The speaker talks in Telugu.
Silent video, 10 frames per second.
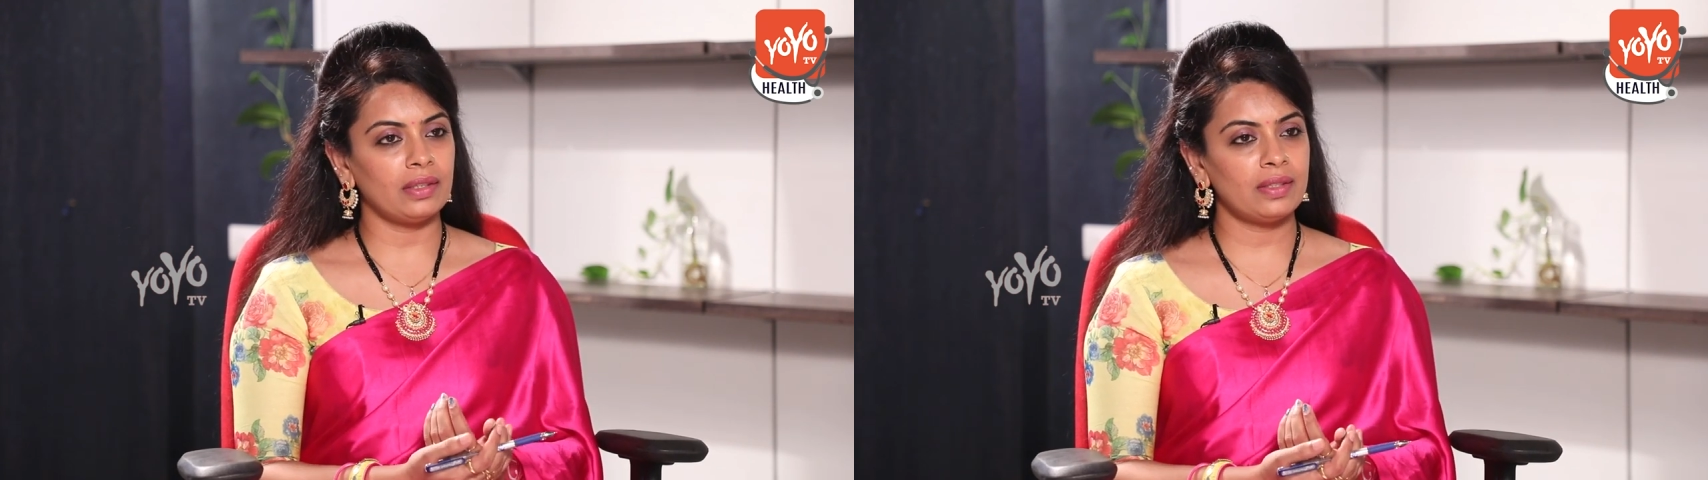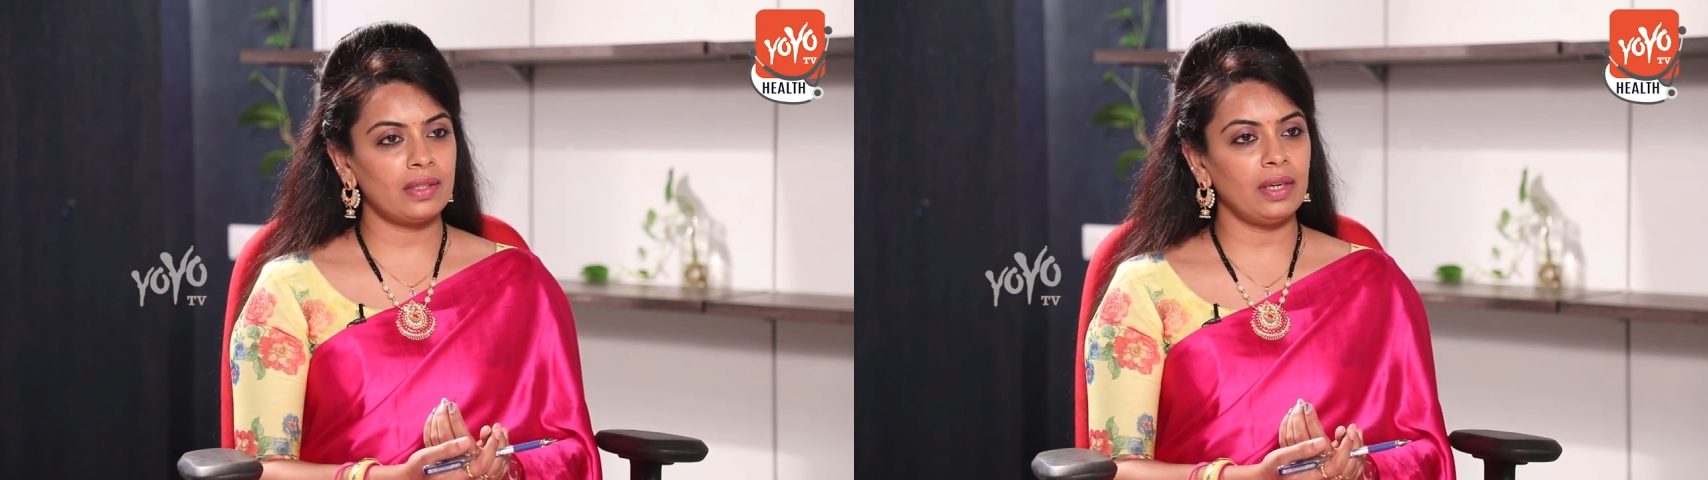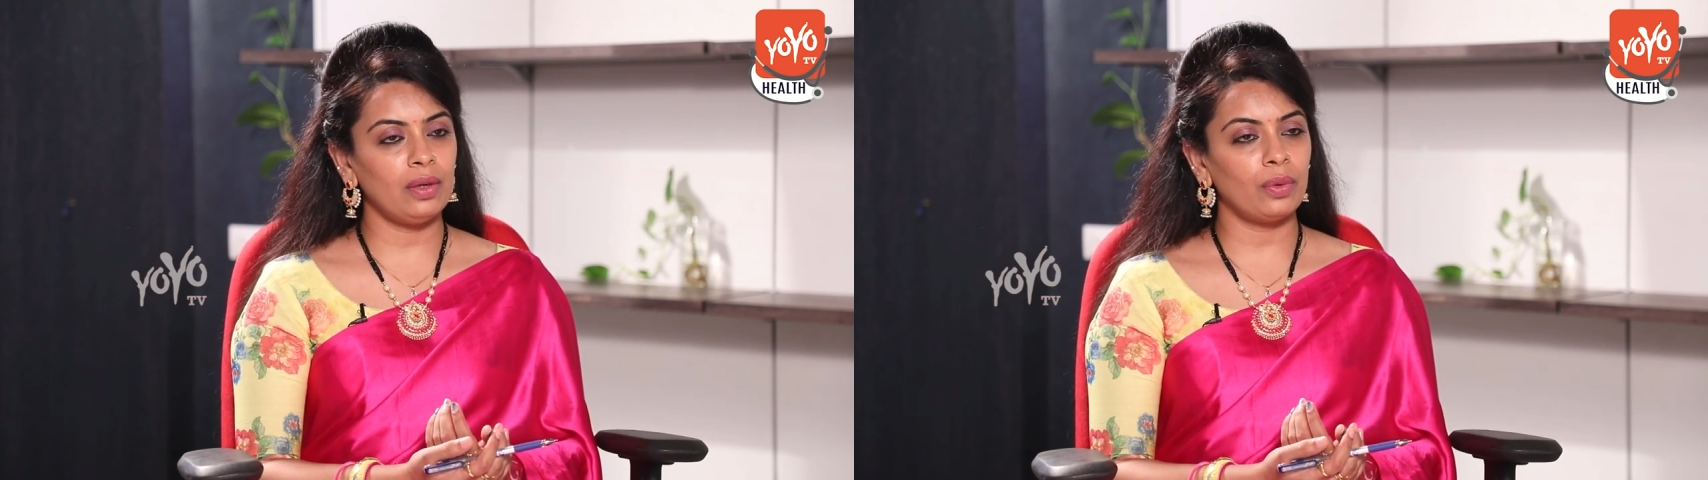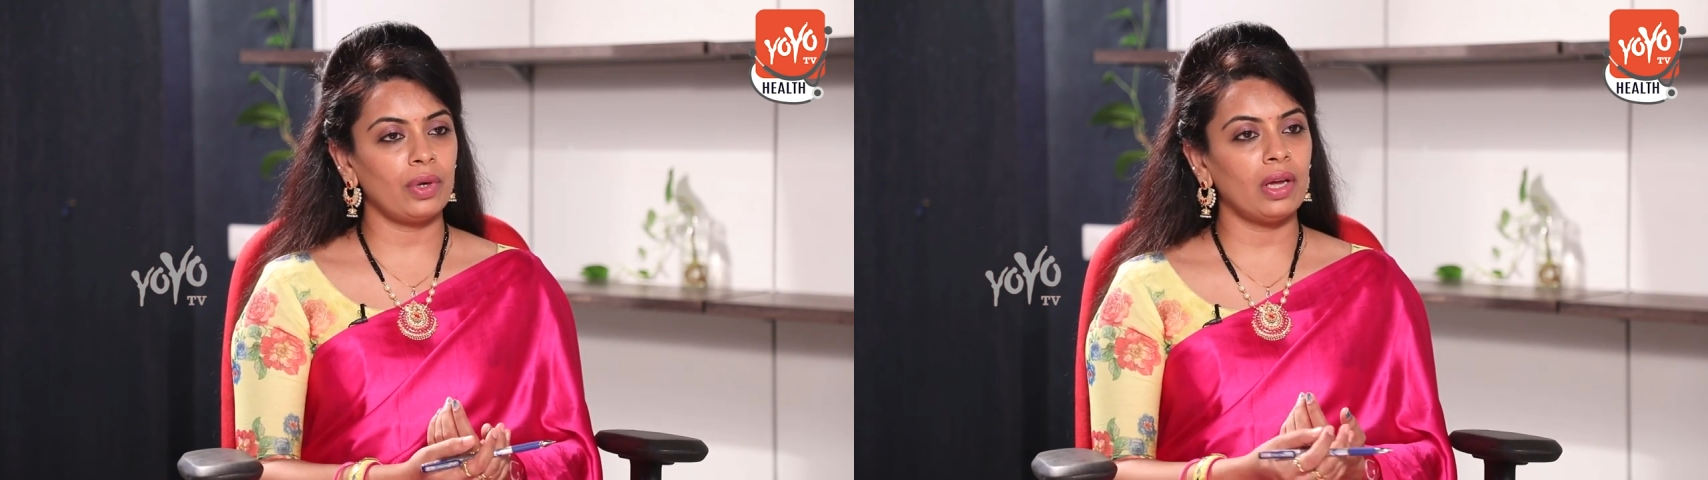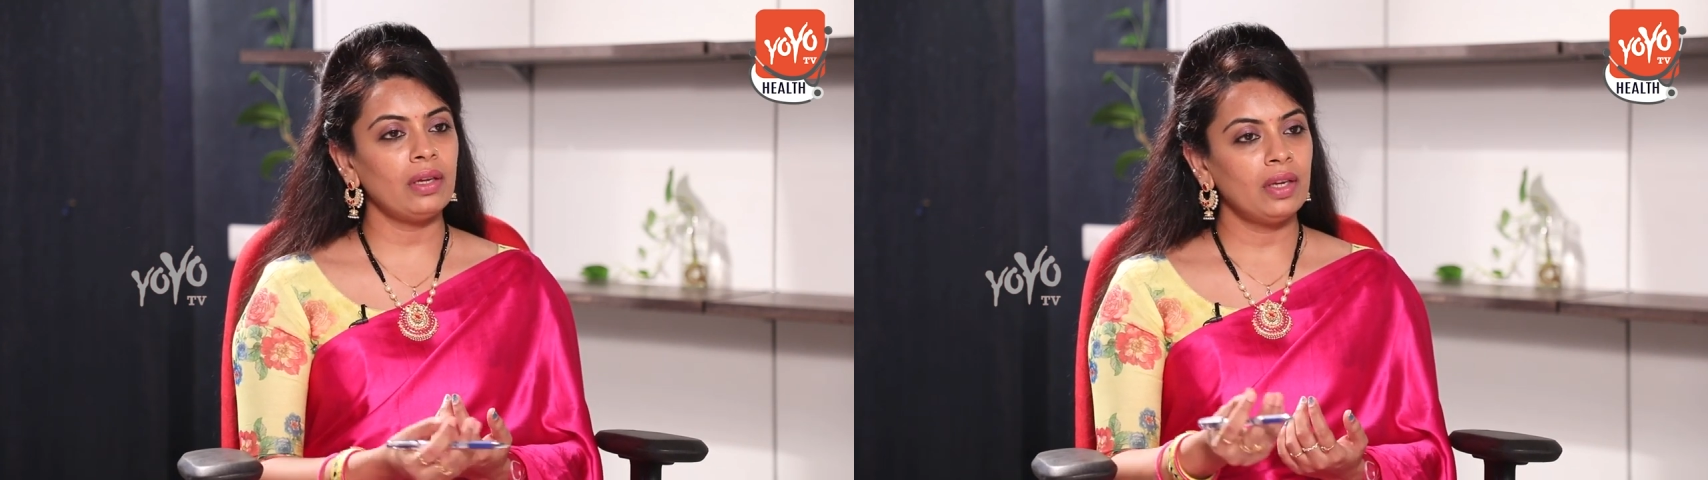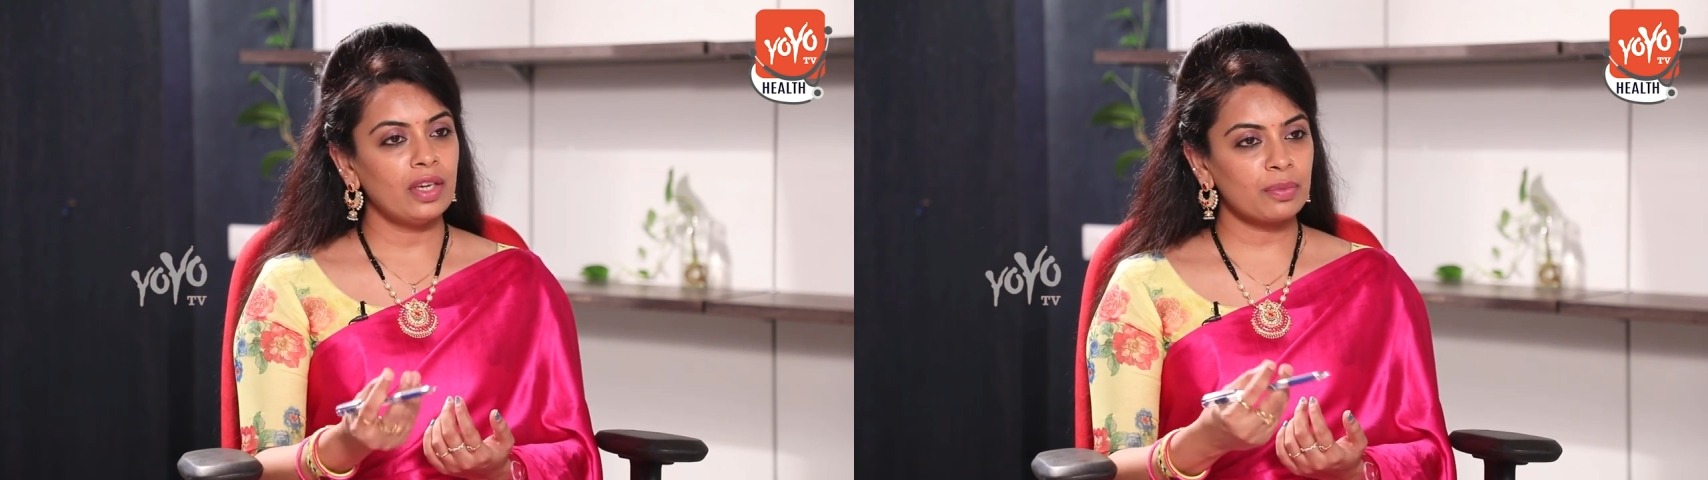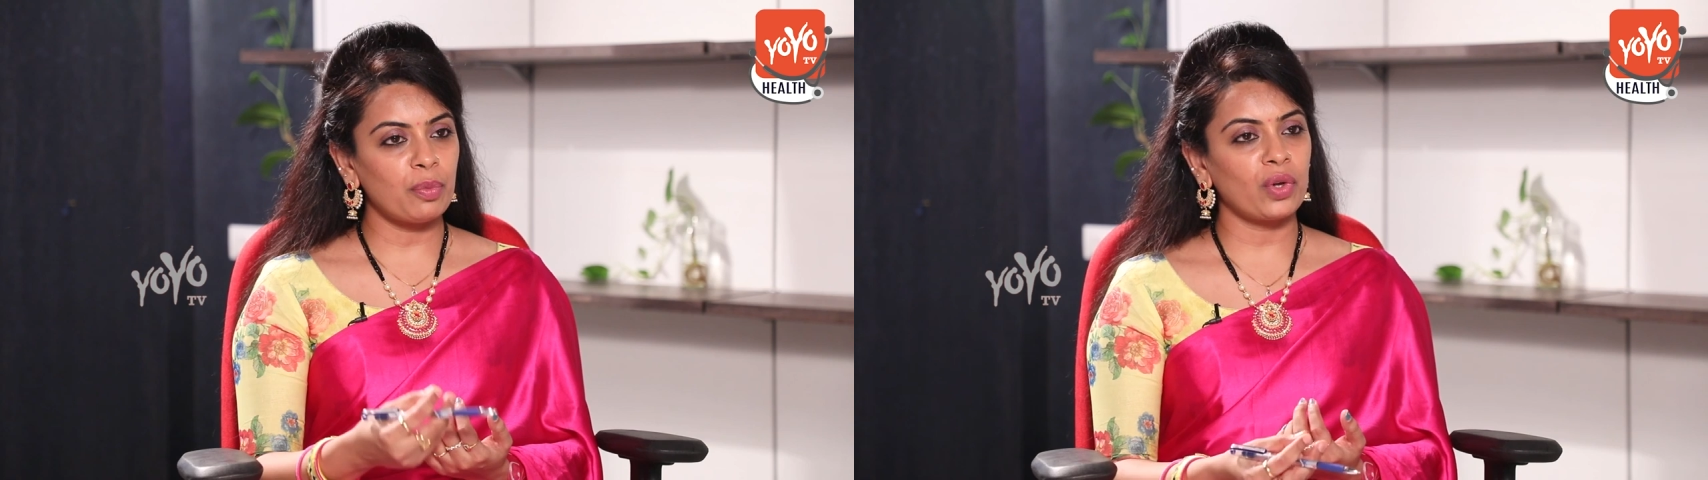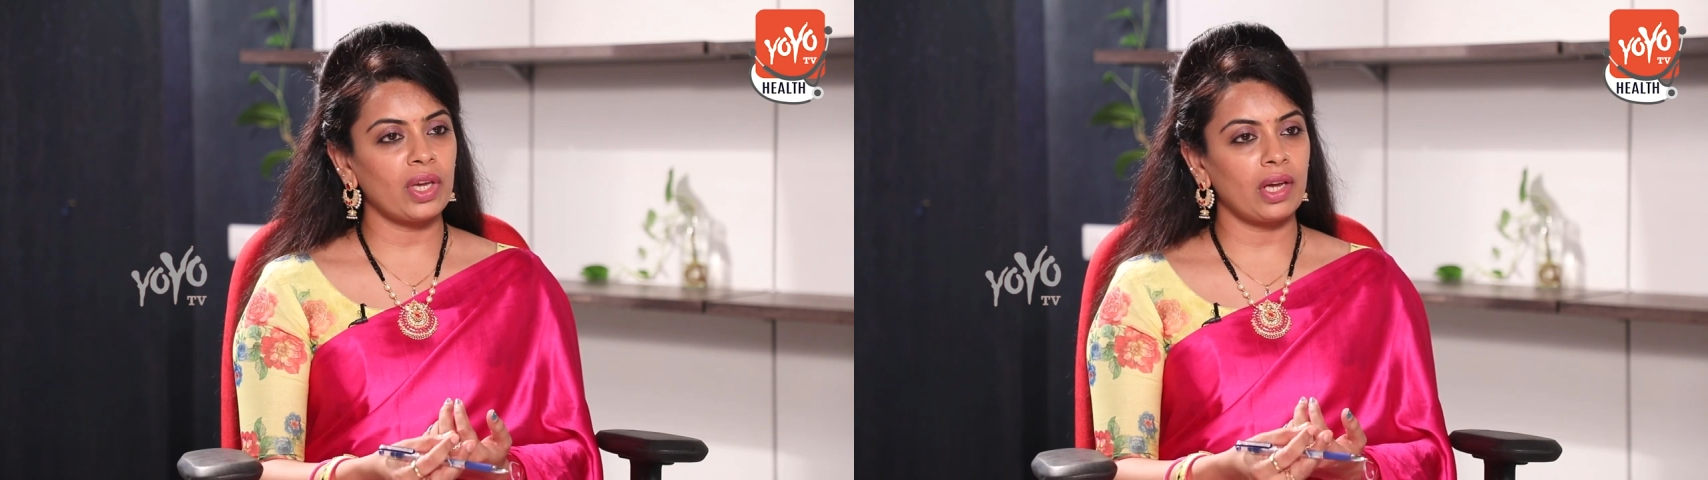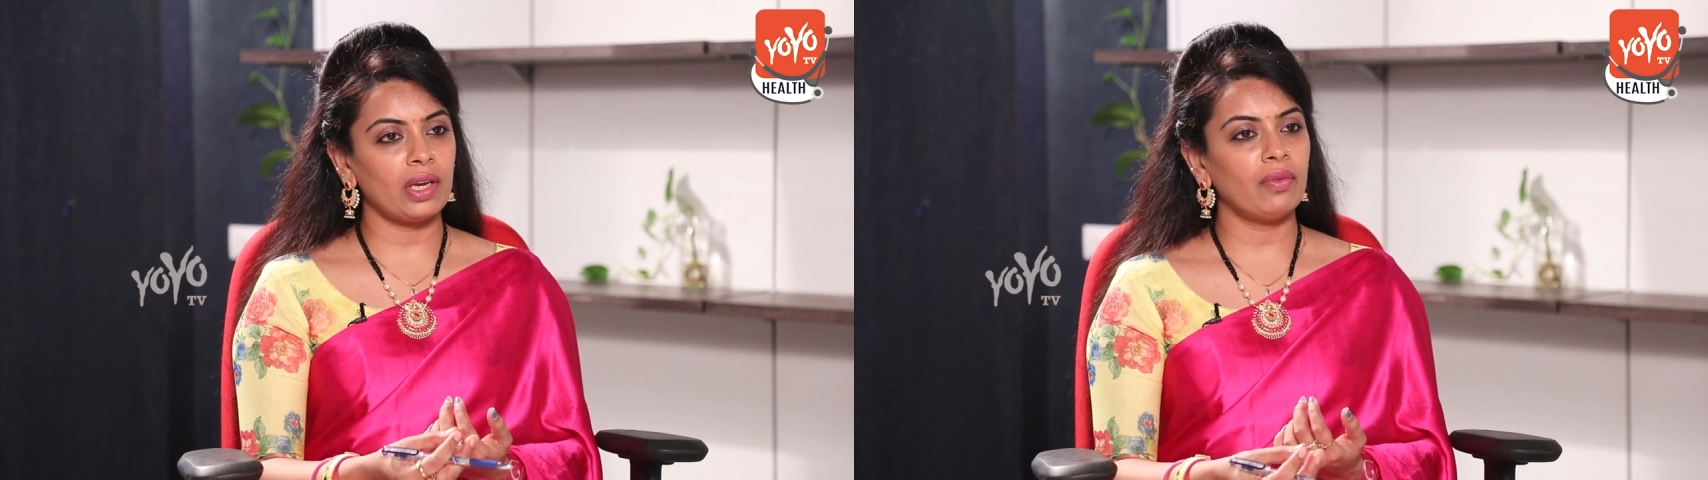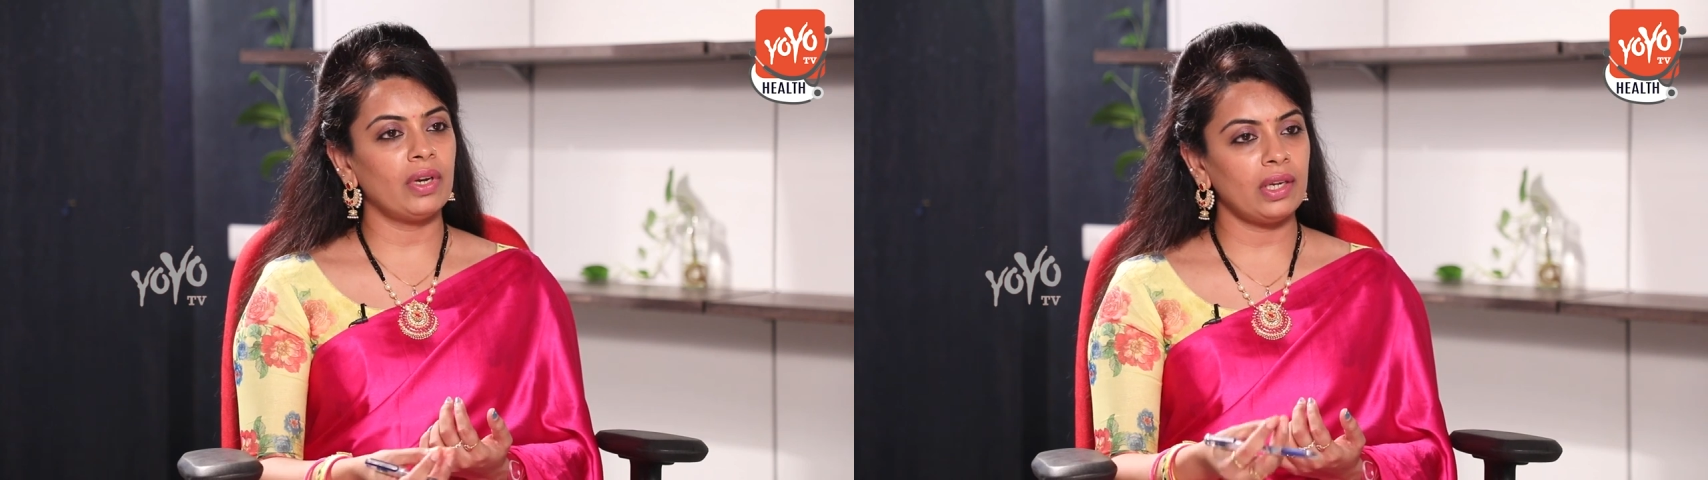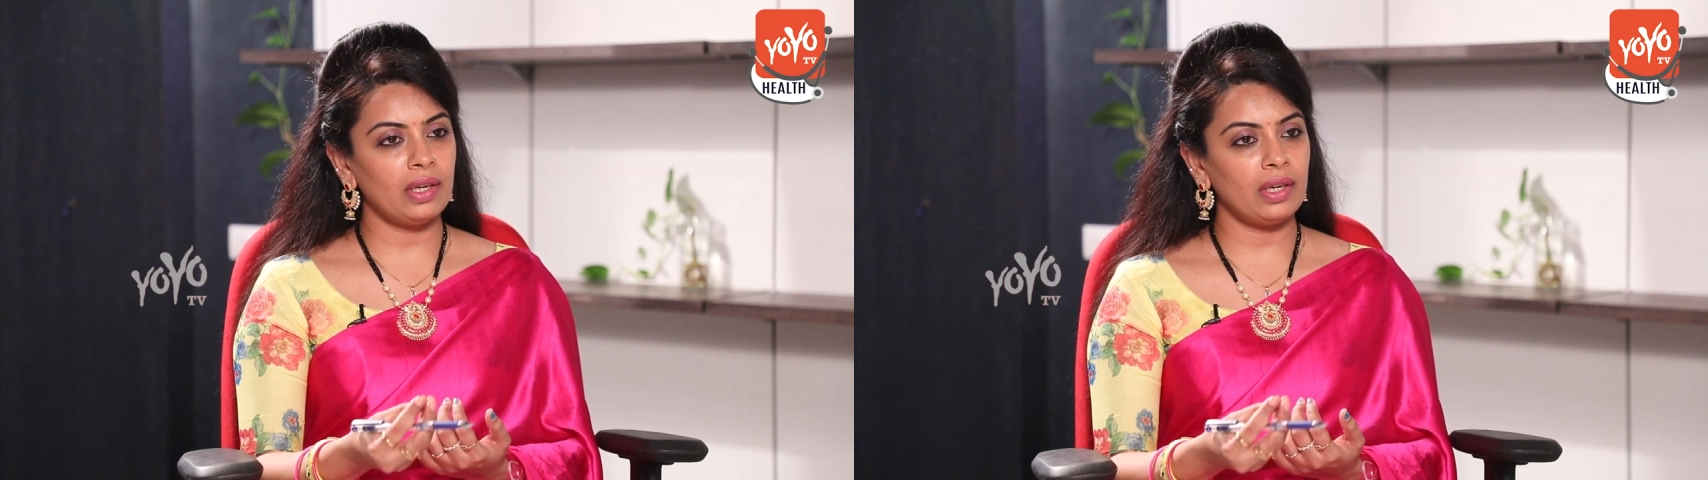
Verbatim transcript: స్త్రీలు కూడా స్మోకింగ్ కానివ్వండి